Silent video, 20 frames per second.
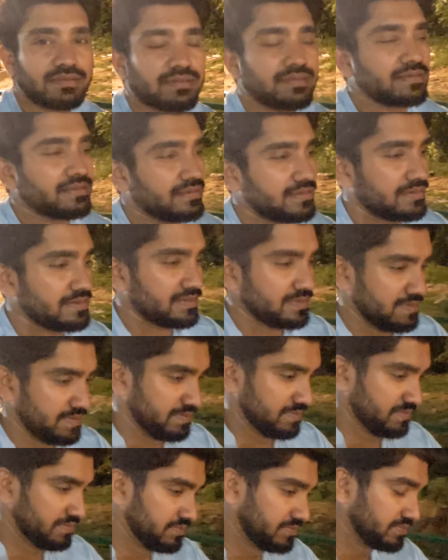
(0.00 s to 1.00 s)
दे दिया
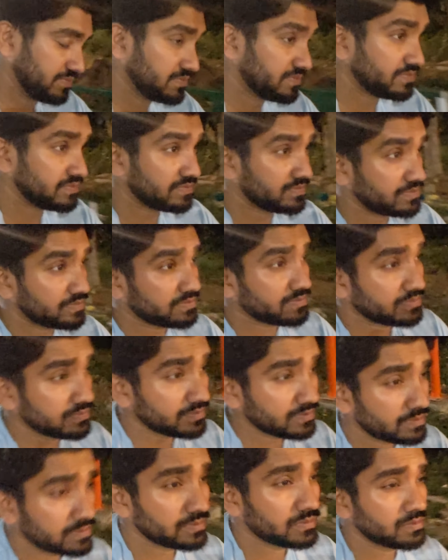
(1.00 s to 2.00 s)
वीडियो बना लिया नकली
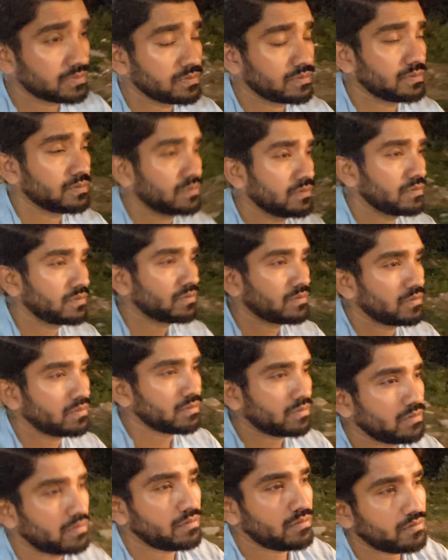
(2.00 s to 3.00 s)
हंसी भी हो गई
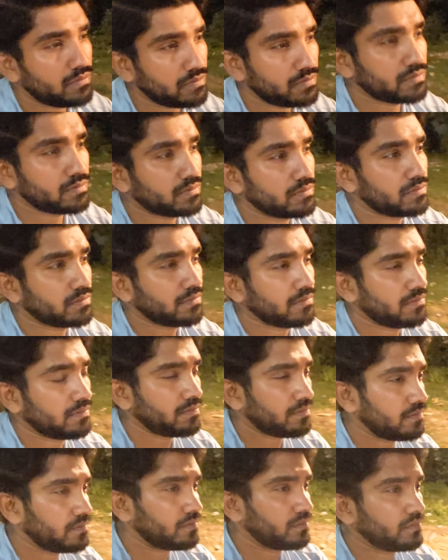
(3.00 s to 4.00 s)
तो आगे
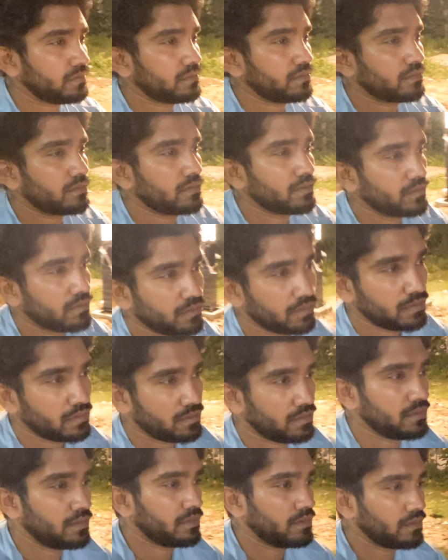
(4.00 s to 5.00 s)
हम चल रहे हैं घर की
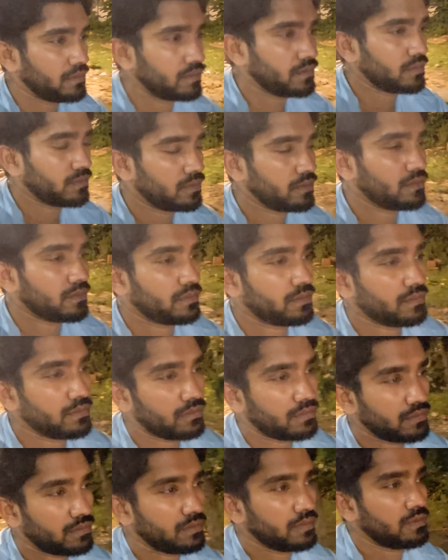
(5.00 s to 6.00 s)
तरफ बढ़ते हुए
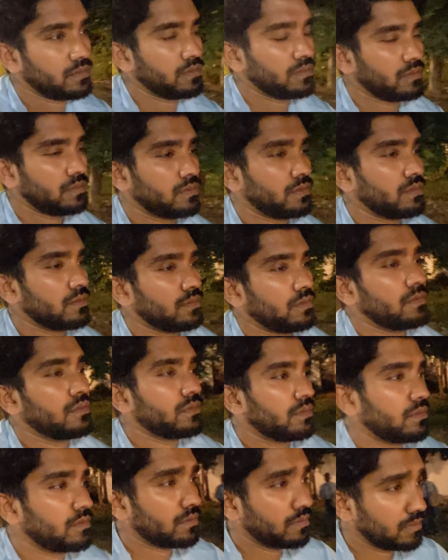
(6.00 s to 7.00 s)
ये
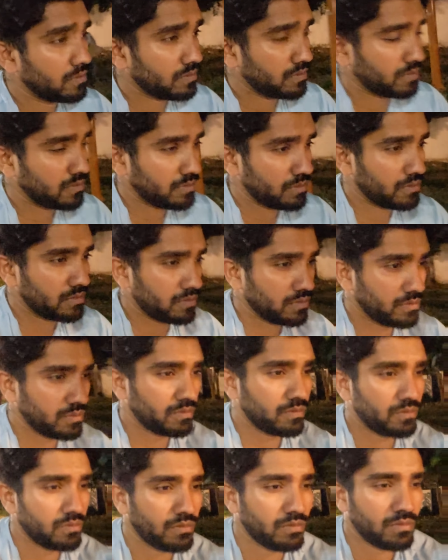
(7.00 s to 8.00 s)
जो जीता वो
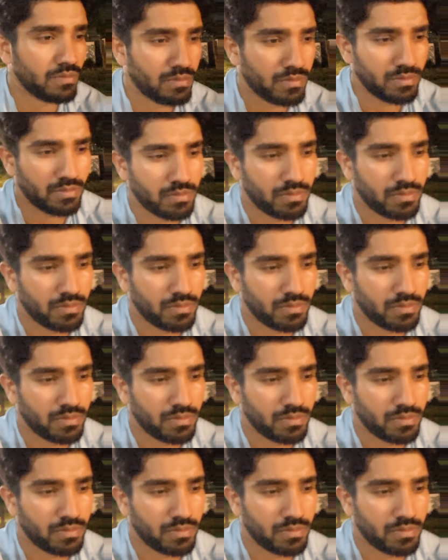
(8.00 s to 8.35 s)
सिकंदर वाला पोज